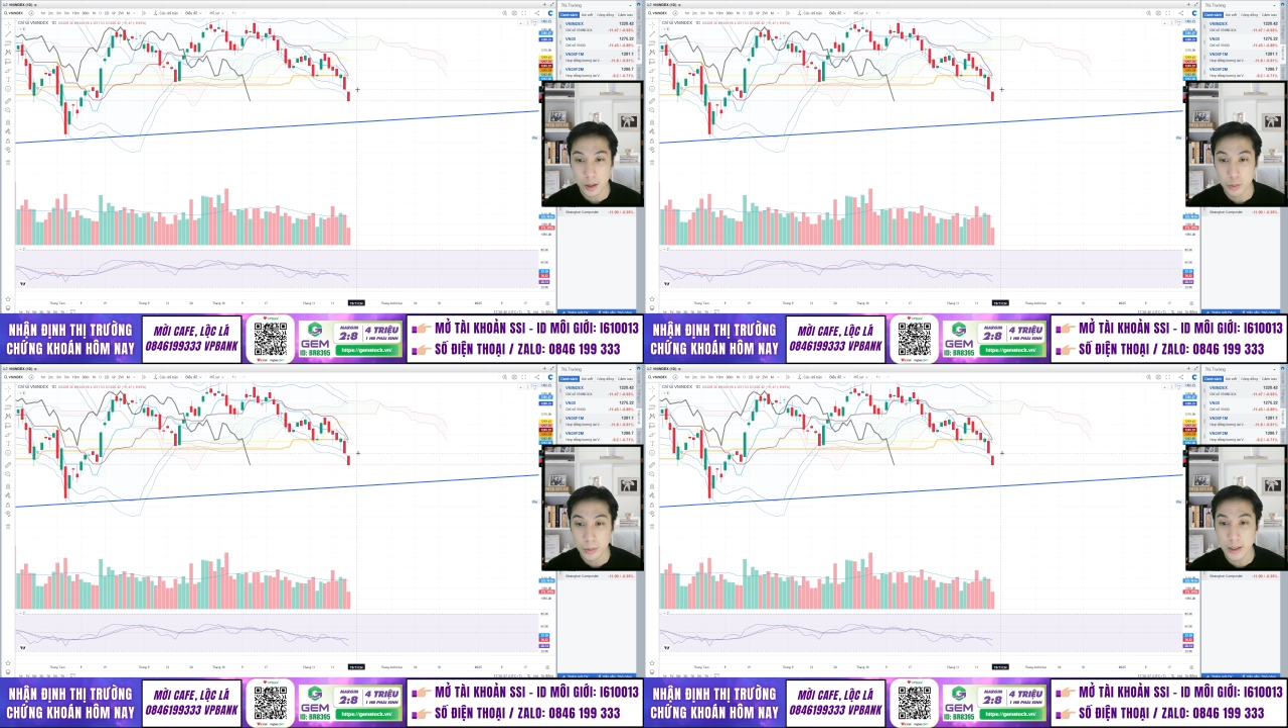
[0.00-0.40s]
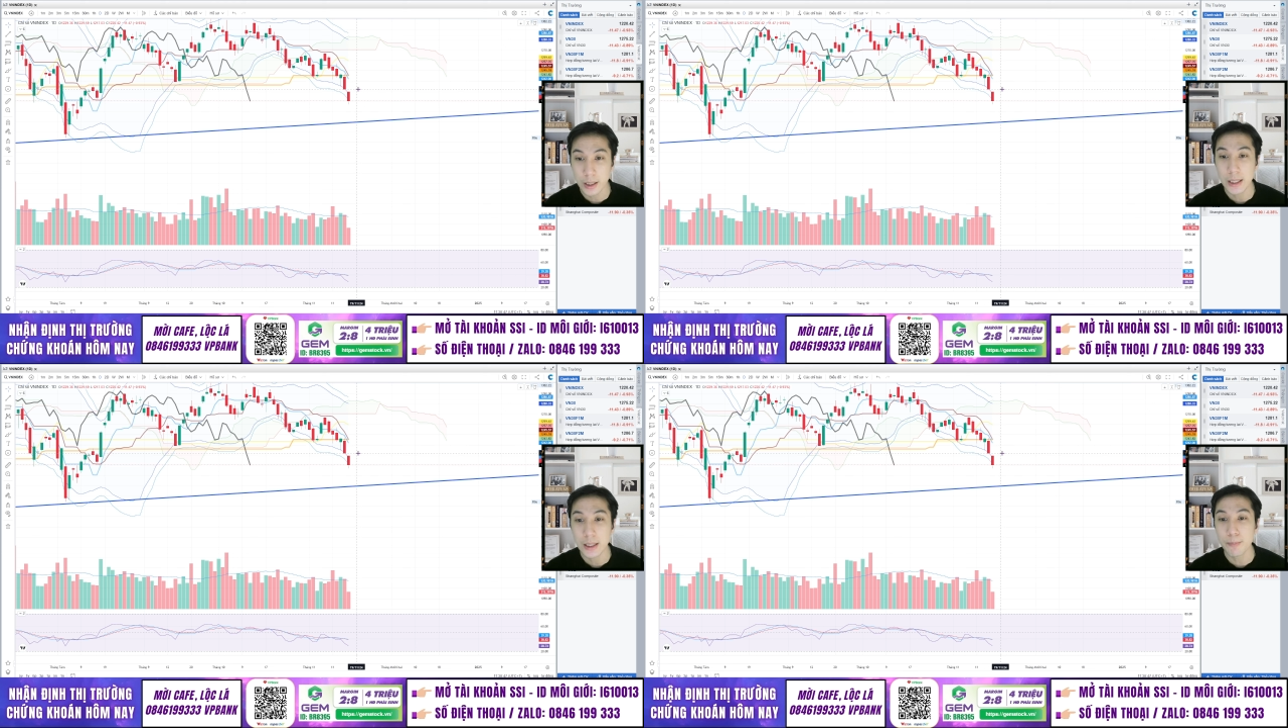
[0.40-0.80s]
chúng ta sẽ
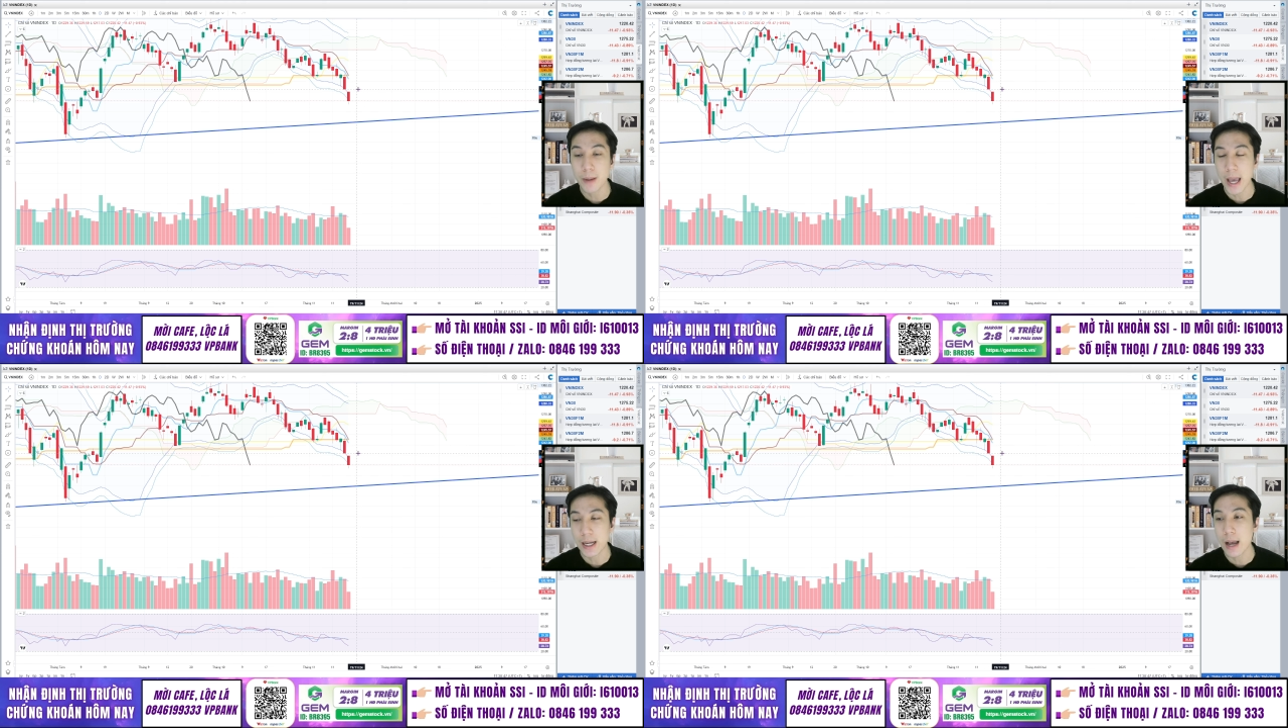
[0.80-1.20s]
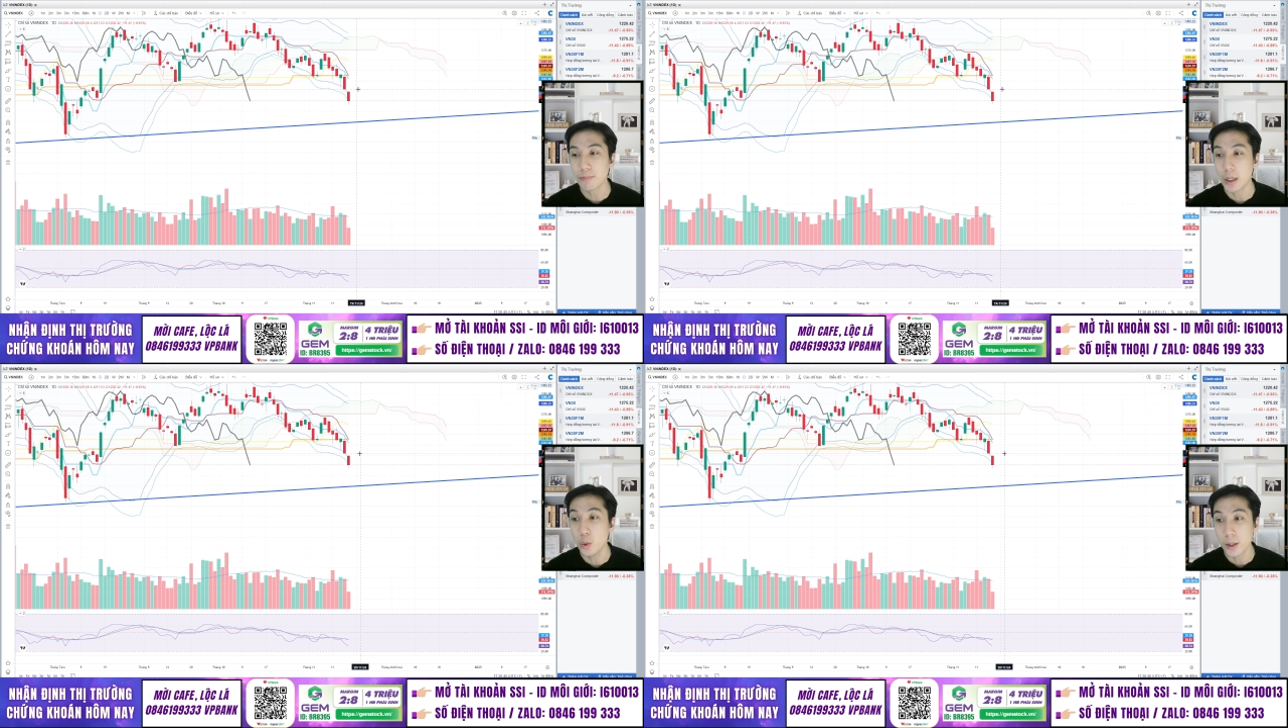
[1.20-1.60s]
lên lấp lại gap
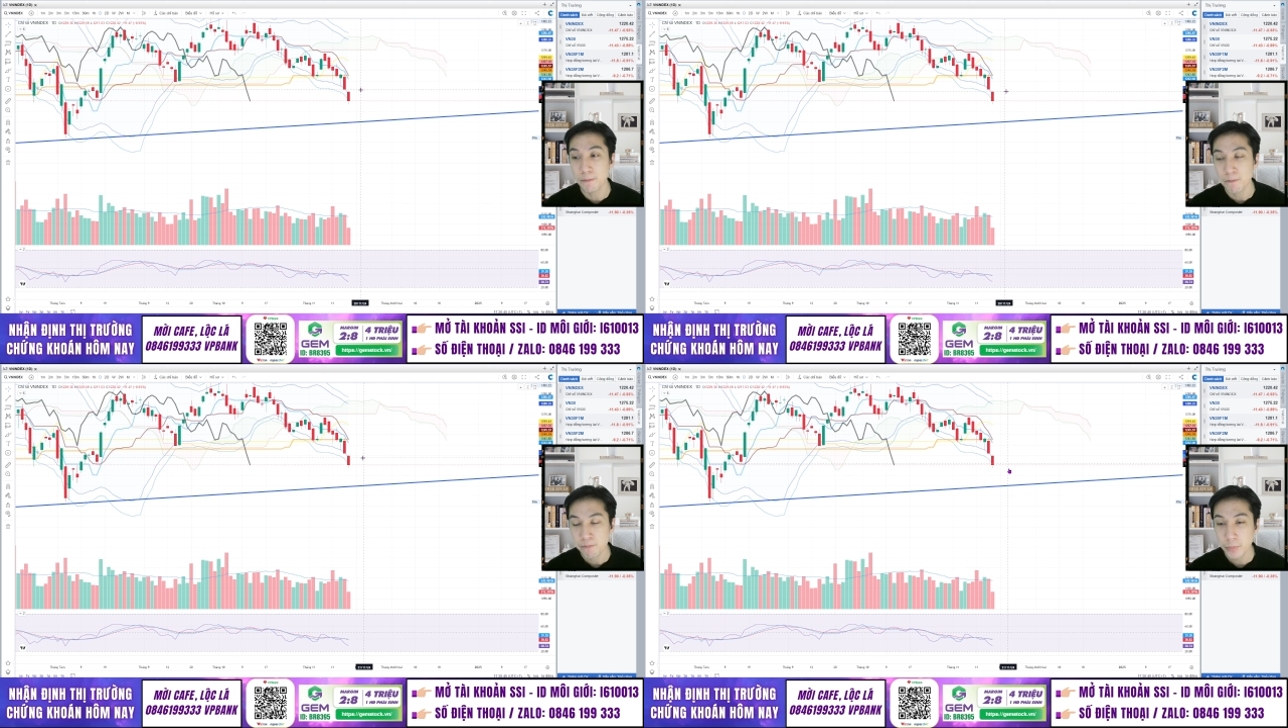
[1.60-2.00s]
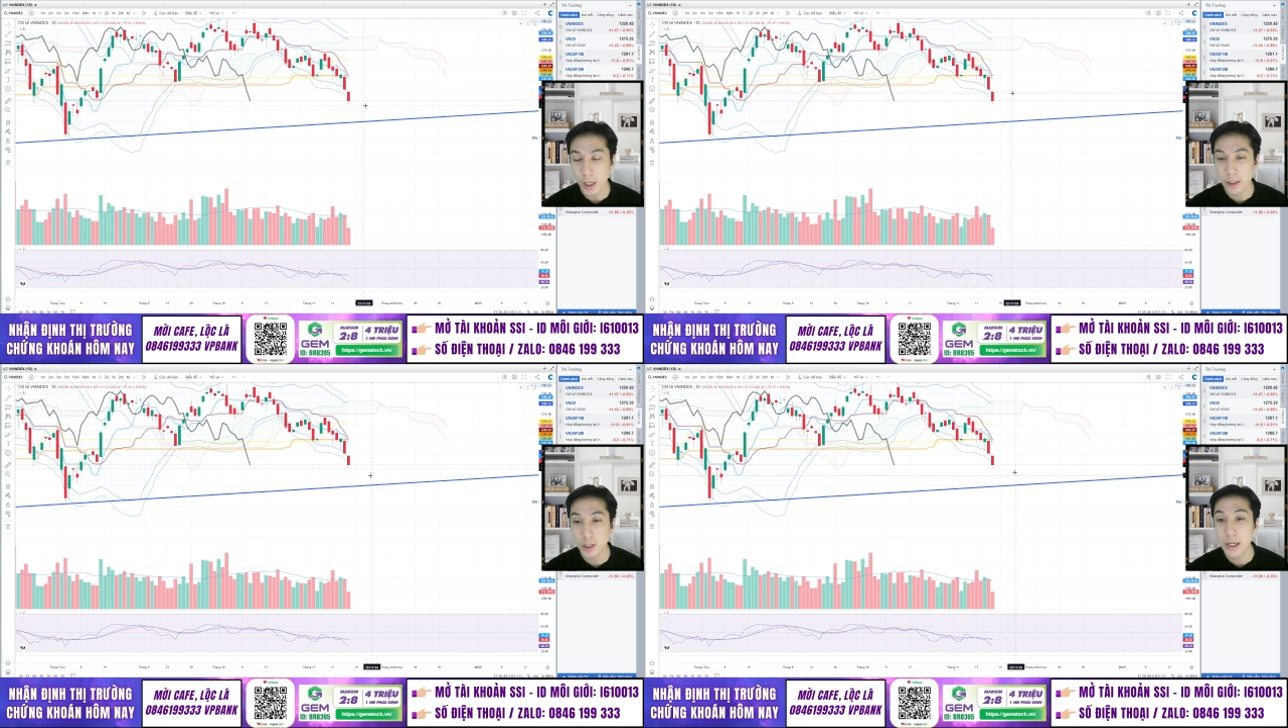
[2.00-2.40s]
này luôn,
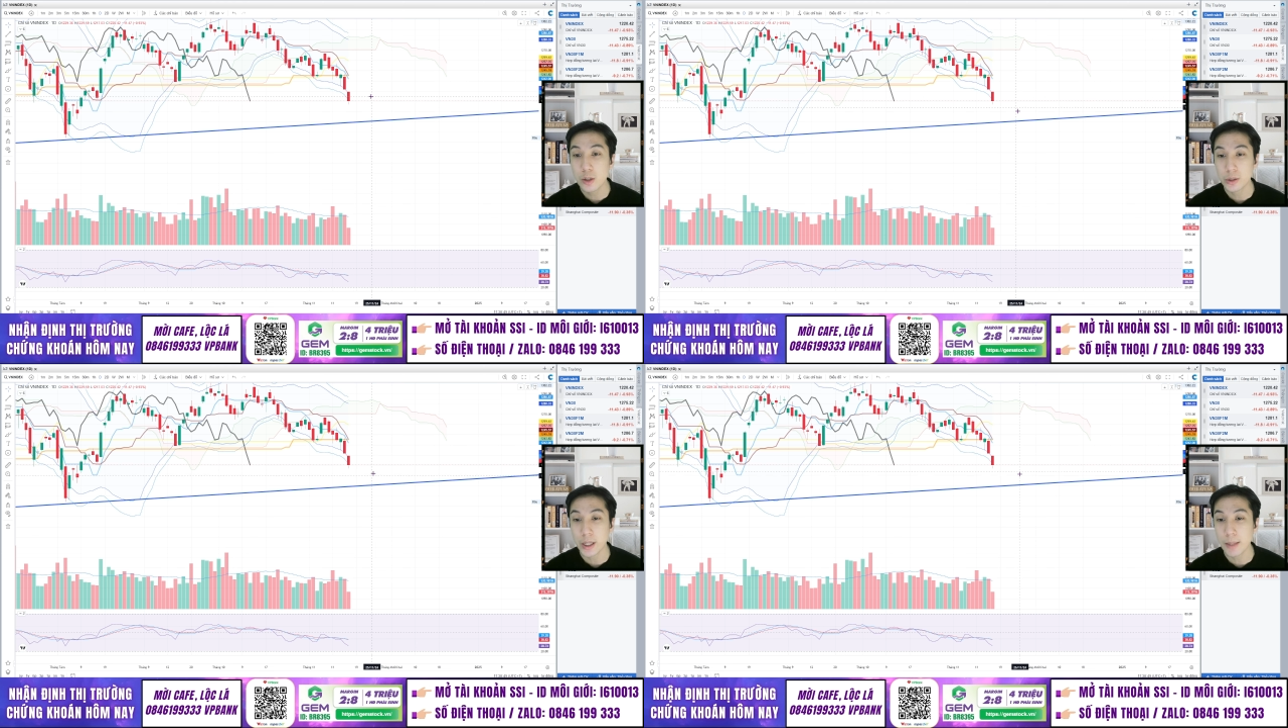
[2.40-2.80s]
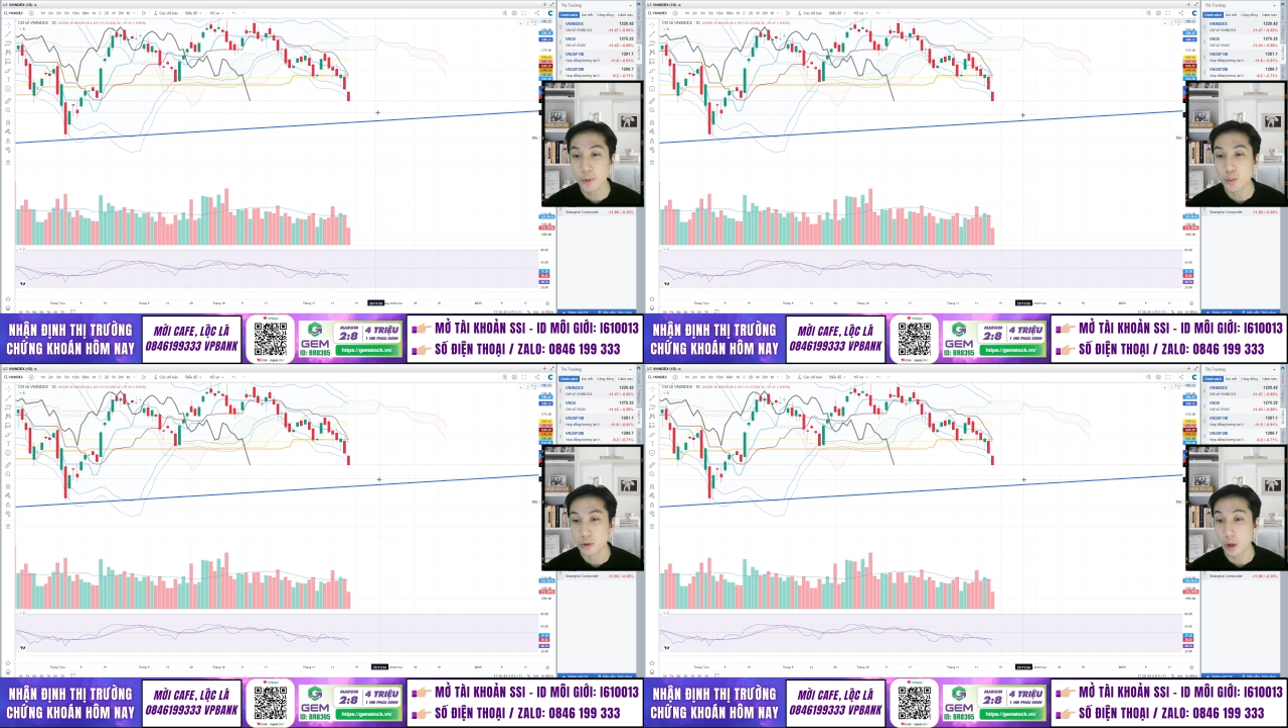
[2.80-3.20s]
sau đấy rồi sẽ tiếp tục
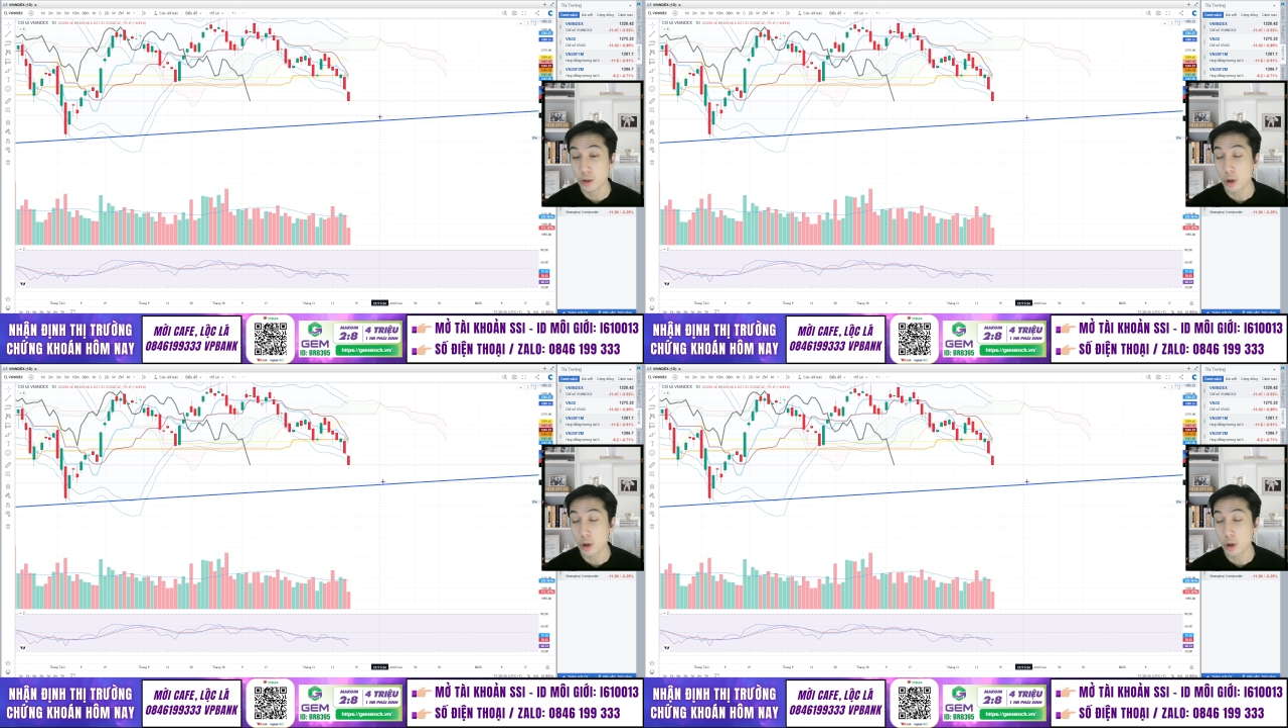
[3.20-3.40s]
dò